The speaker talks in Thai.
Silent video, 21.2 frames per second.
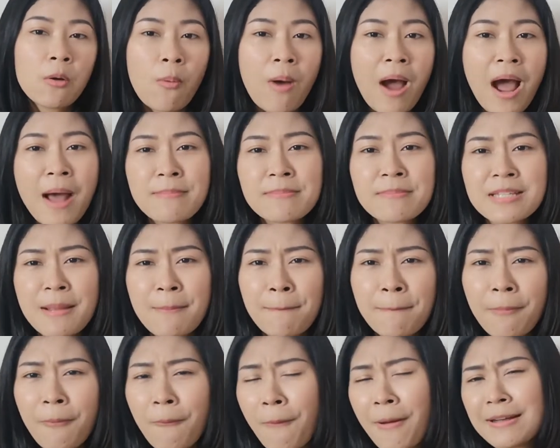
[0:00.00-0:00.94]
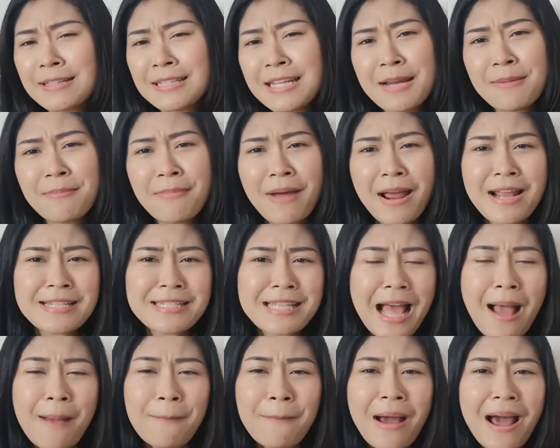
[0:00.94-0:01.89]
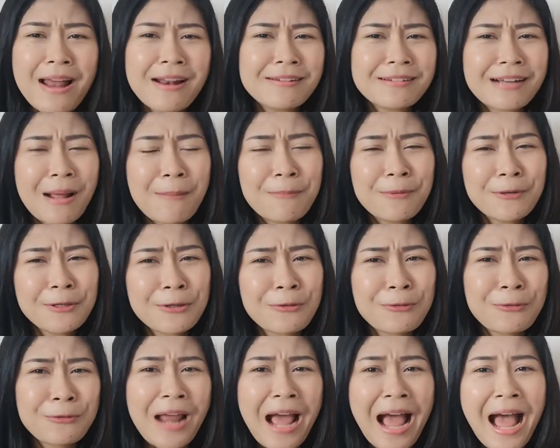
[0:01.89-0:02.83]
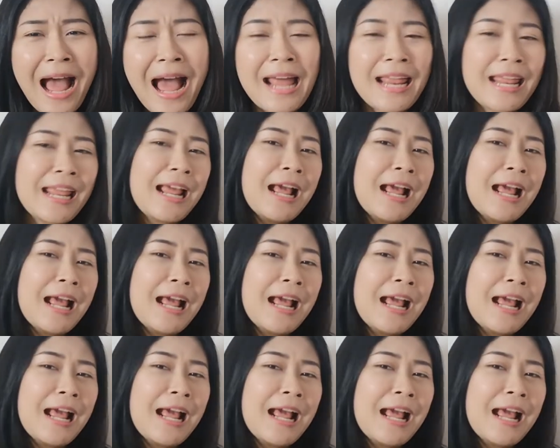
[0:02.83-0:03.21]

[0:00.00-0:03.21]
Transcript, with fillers: ความเจ็บปวดที่ไม่สามารถรับรู้ได้